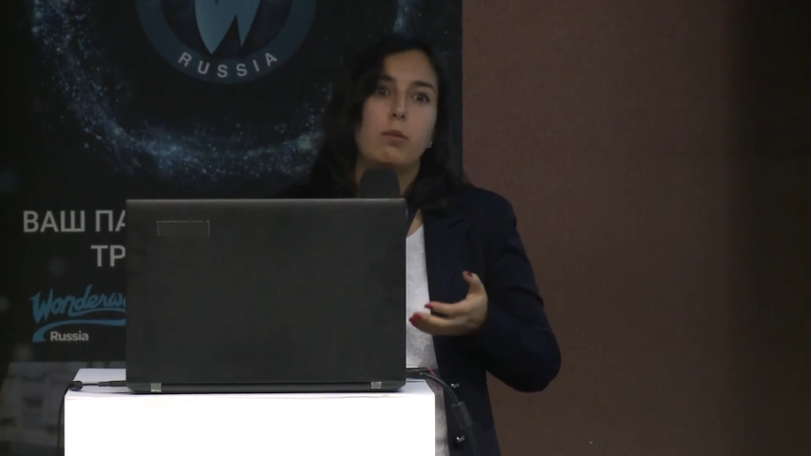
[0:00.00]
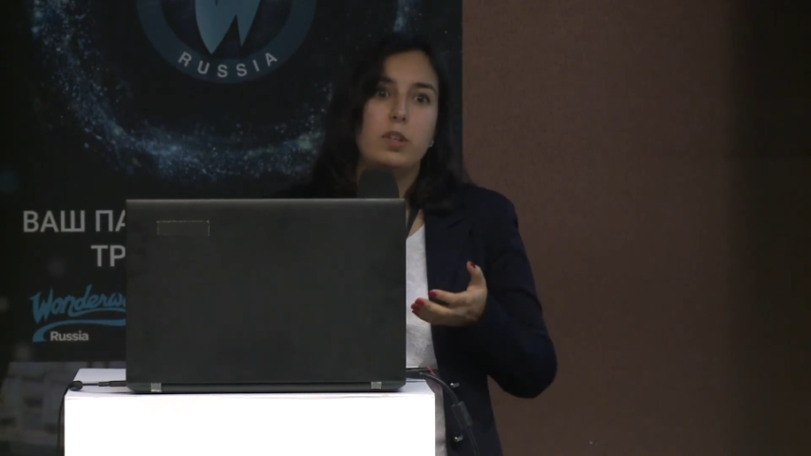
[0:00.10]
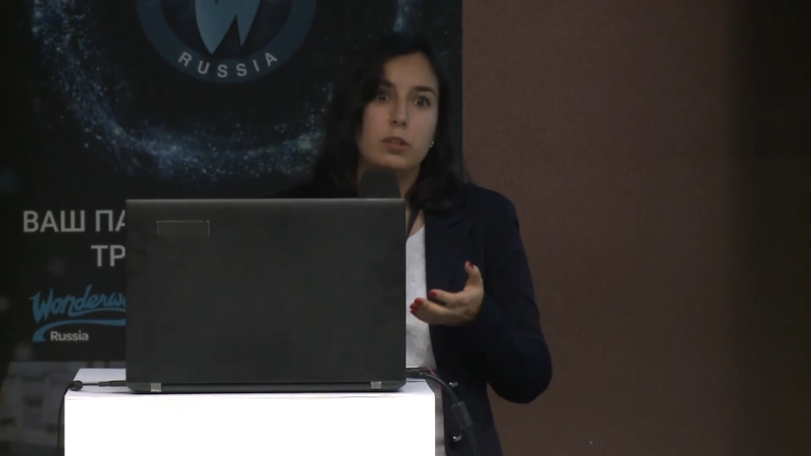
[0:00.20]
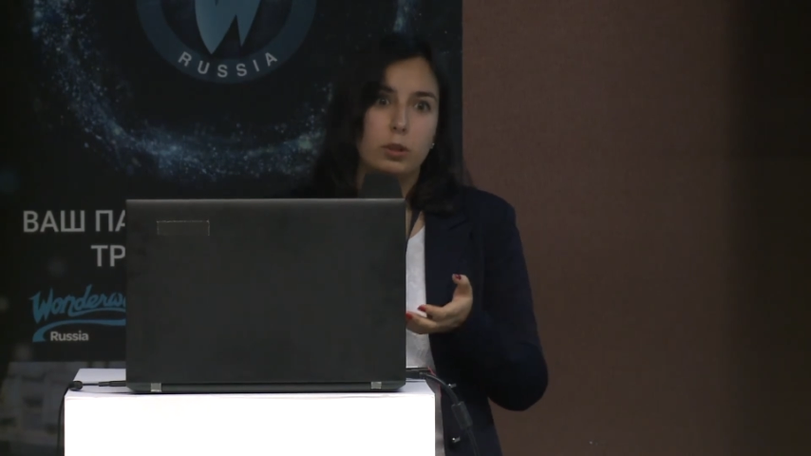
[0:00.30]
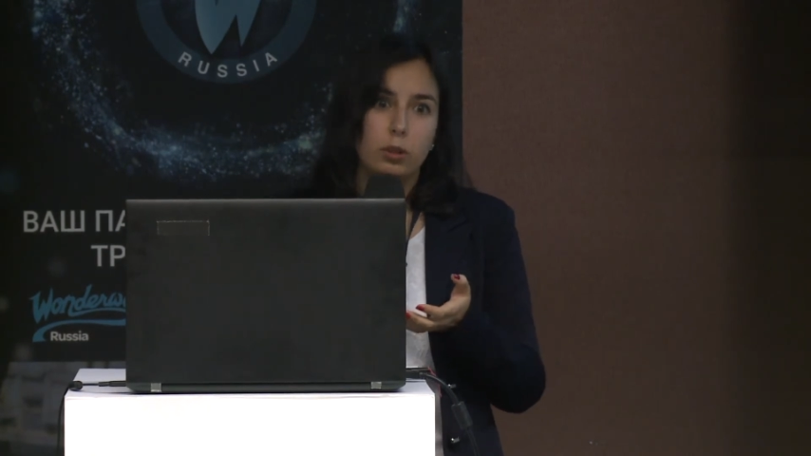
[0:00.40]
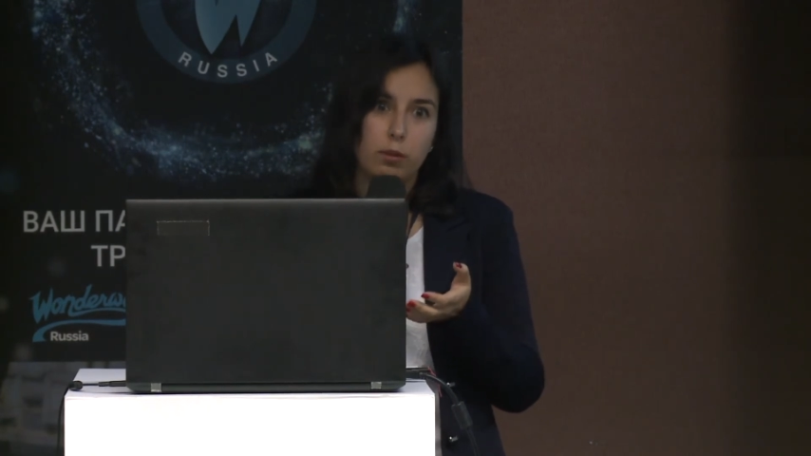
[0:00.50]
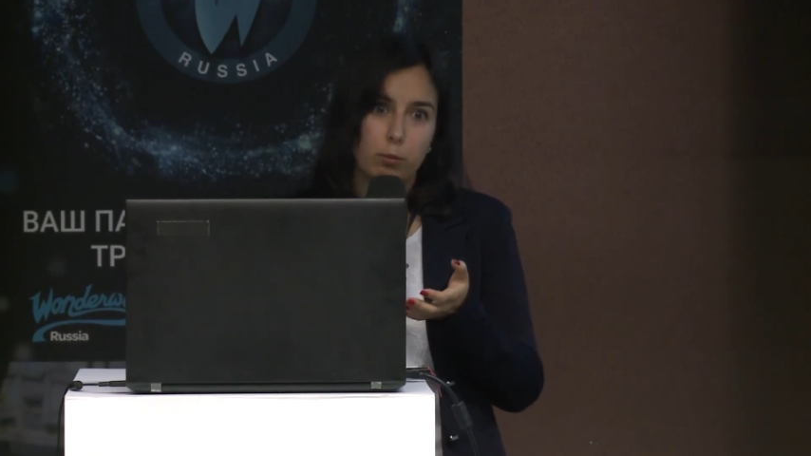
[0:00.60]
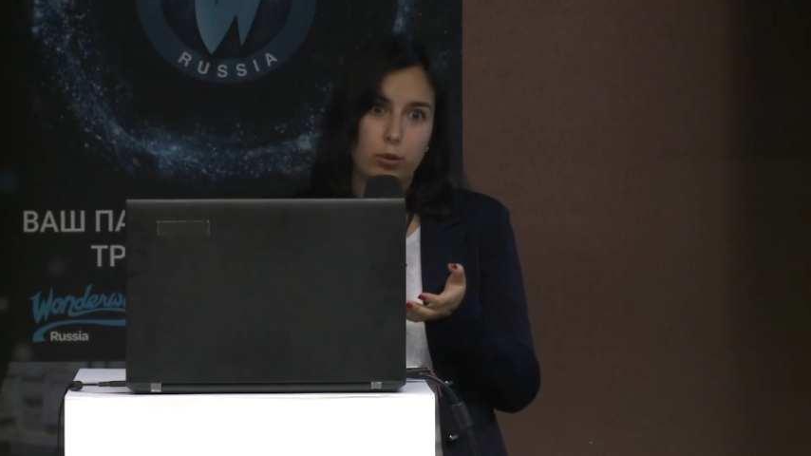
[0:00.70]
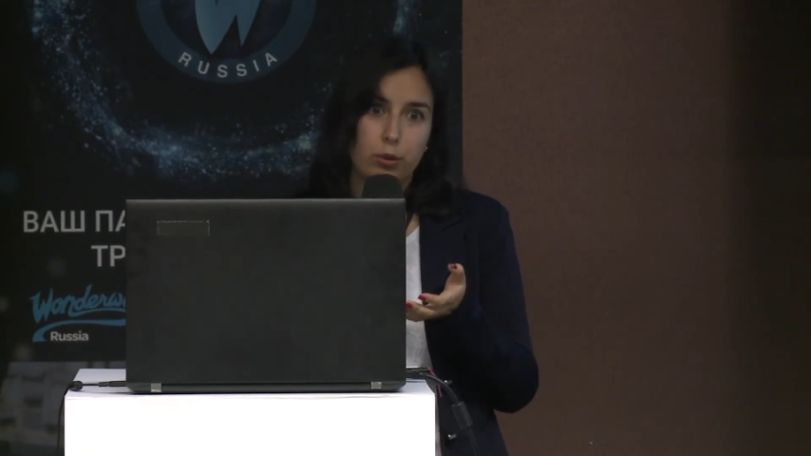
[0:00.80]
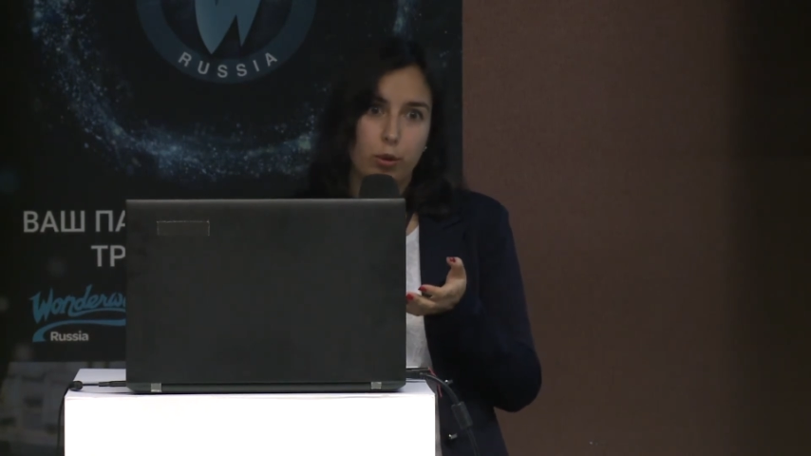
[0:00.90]
видеть эту
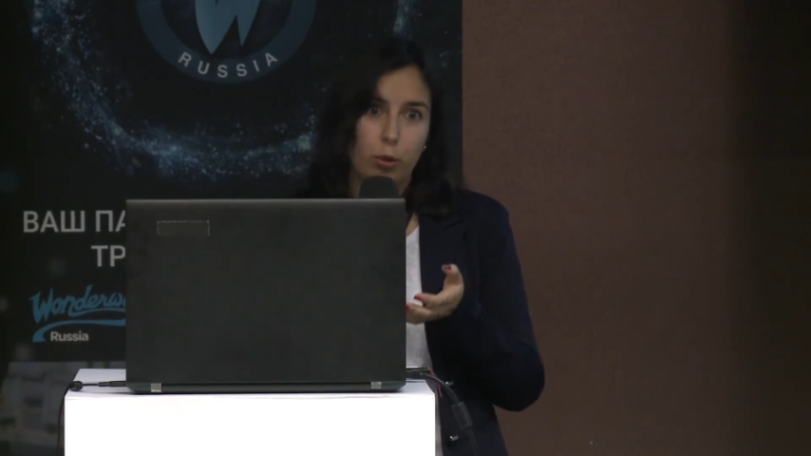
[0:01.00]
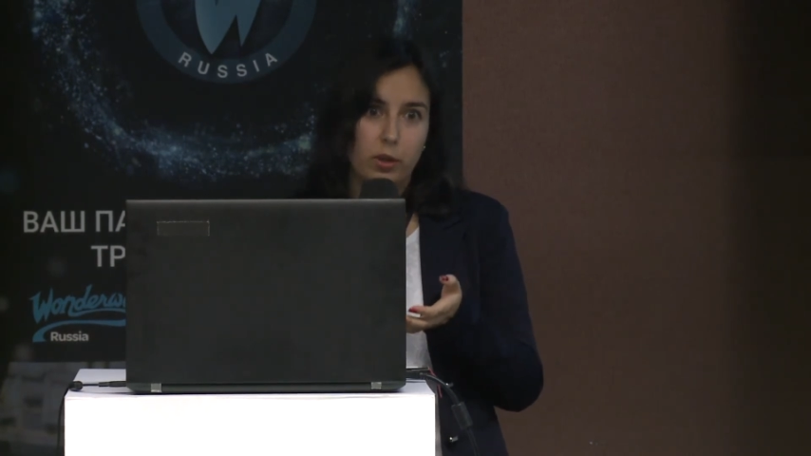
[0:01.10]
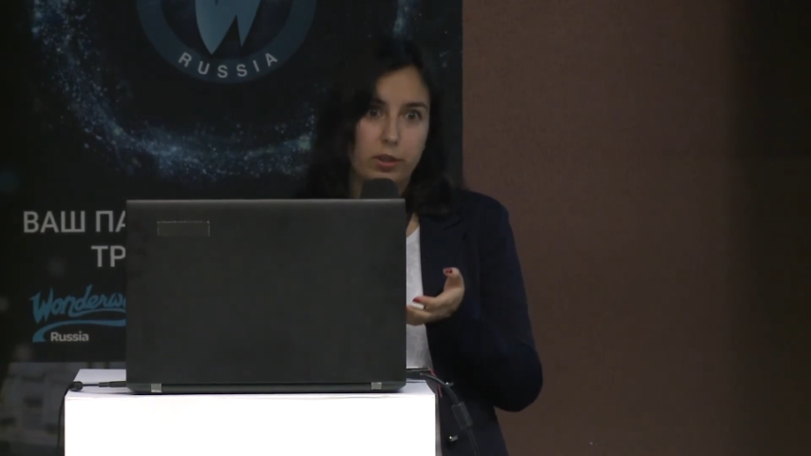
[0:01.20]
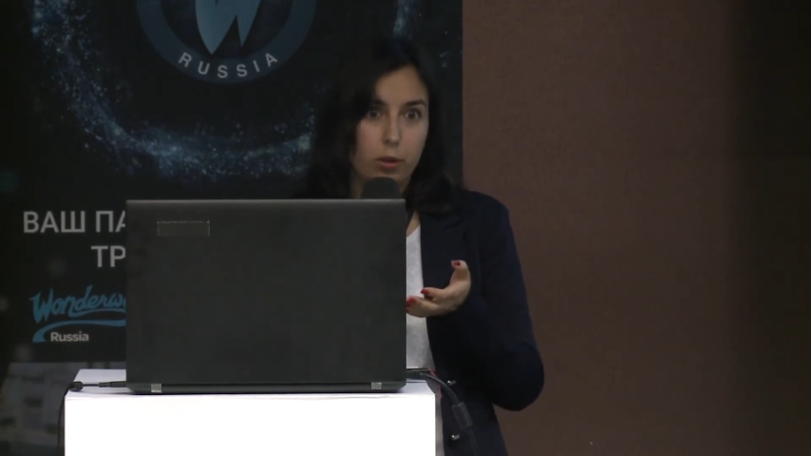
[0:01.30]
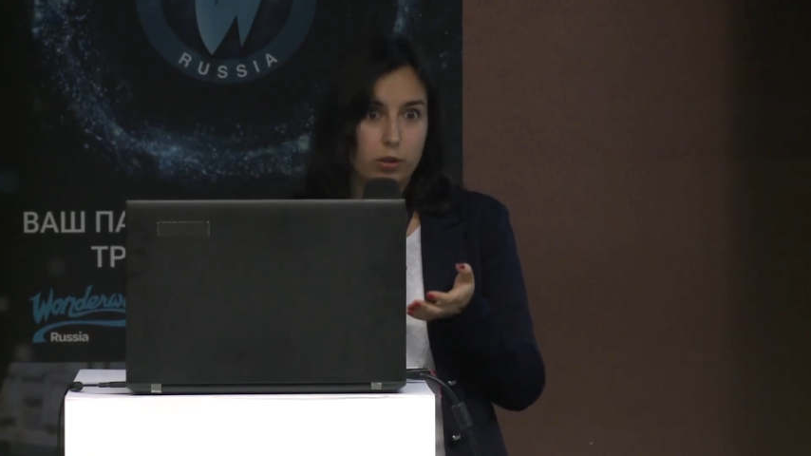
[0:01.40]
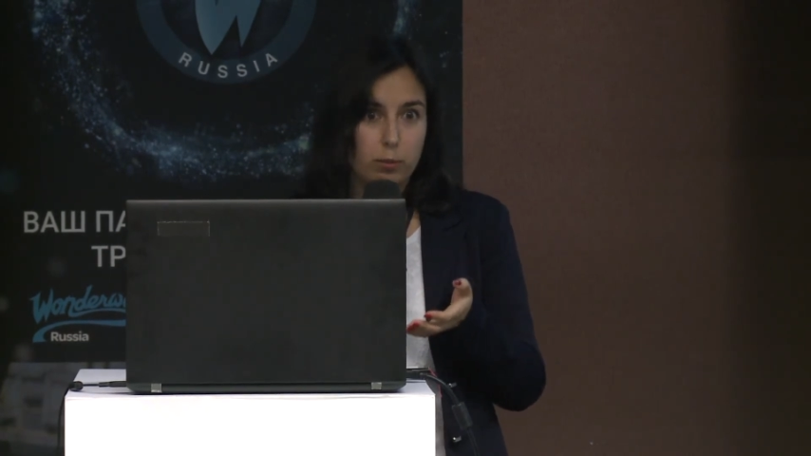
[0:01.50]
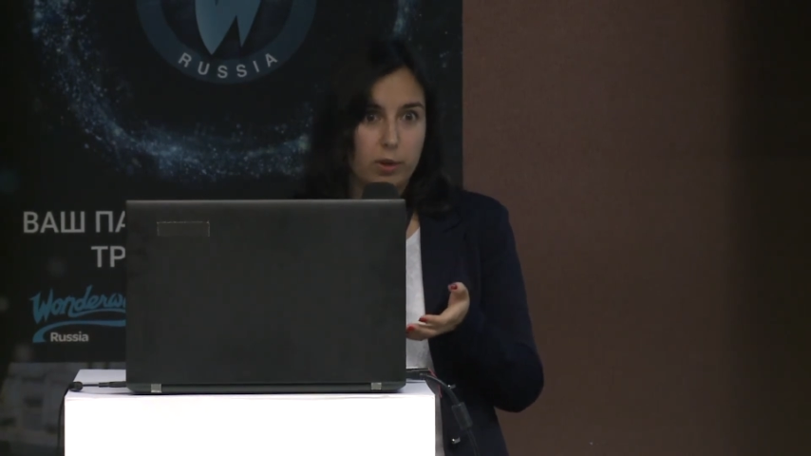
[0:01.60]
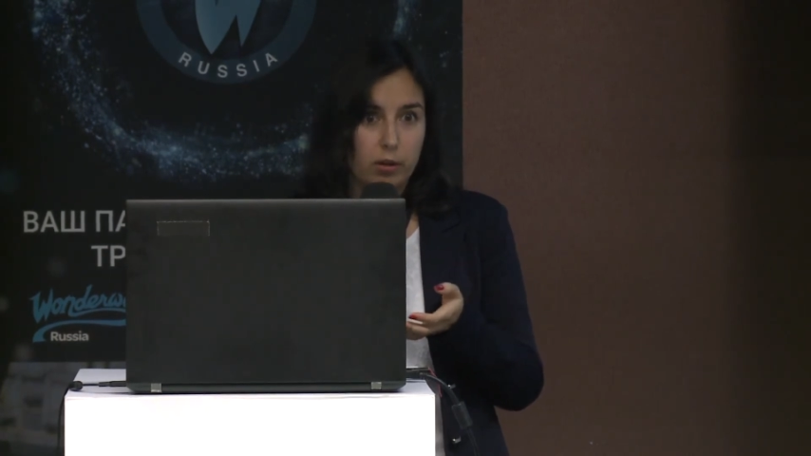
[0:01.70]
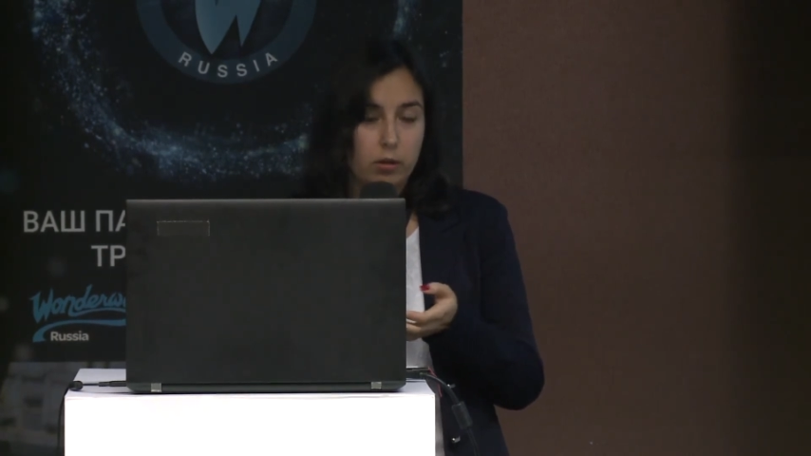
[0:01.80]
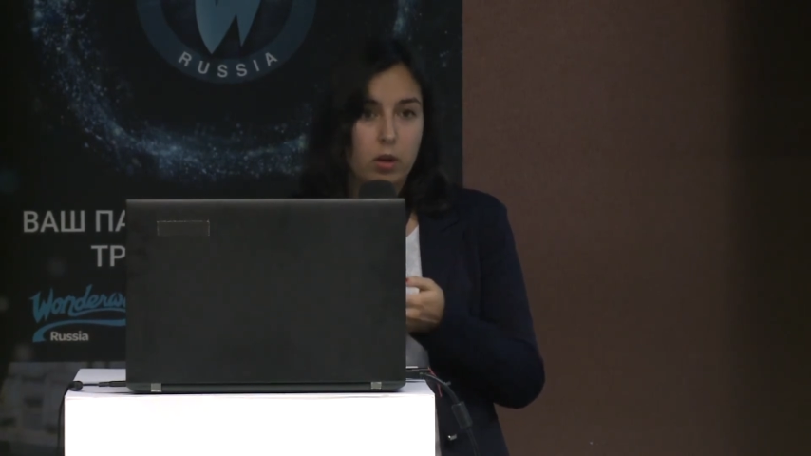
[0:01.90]
информационную модель у себя.